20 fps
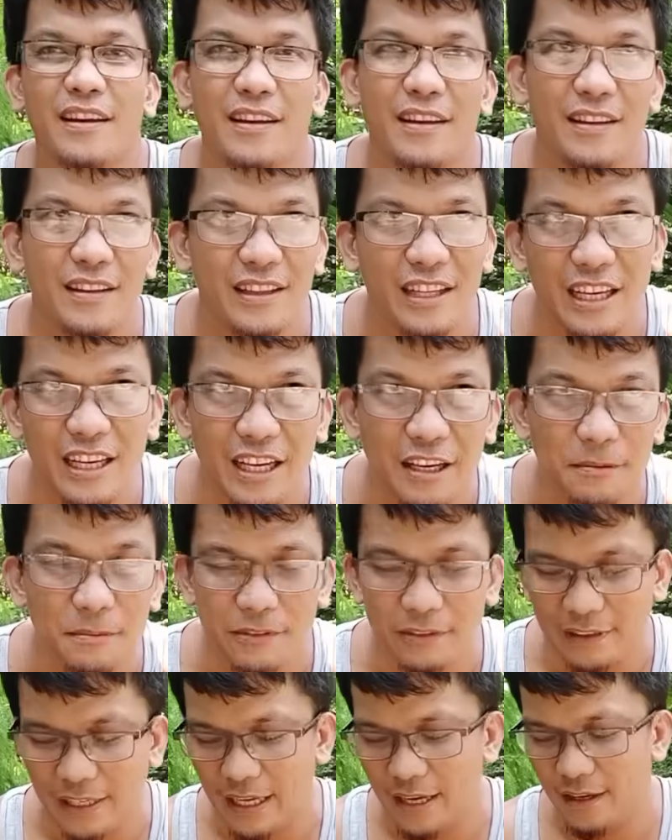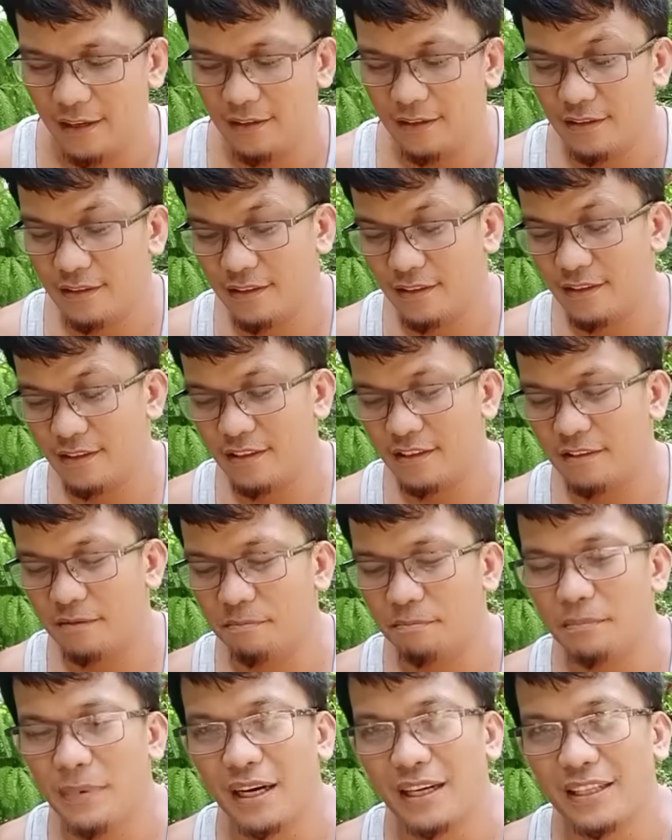tingnan muna.
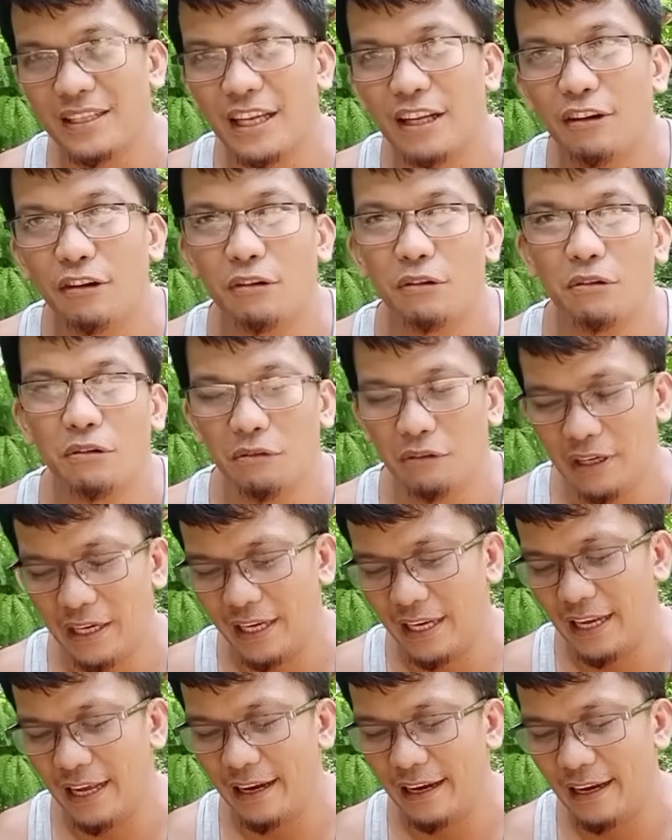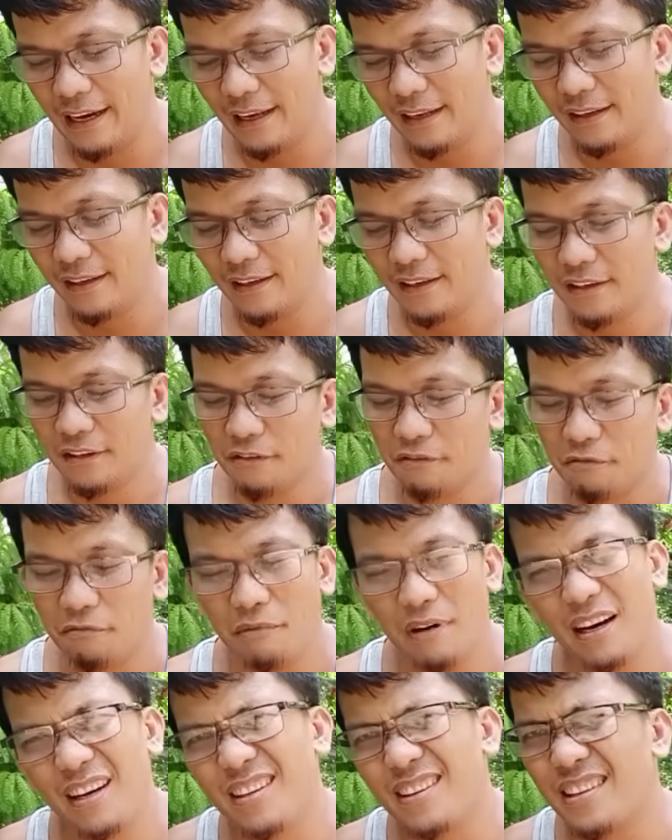Magtanong kung kailangan.
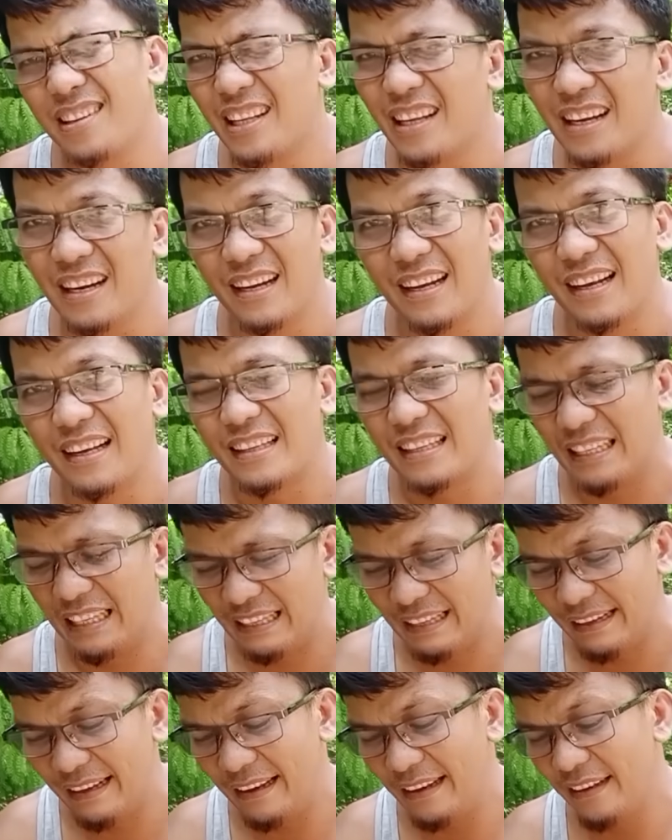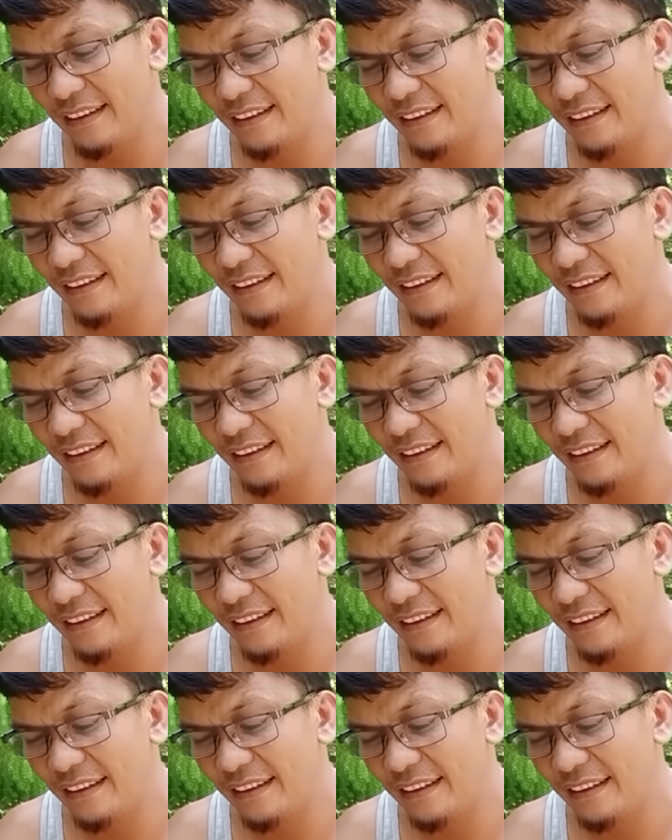Huwag tira ng tira.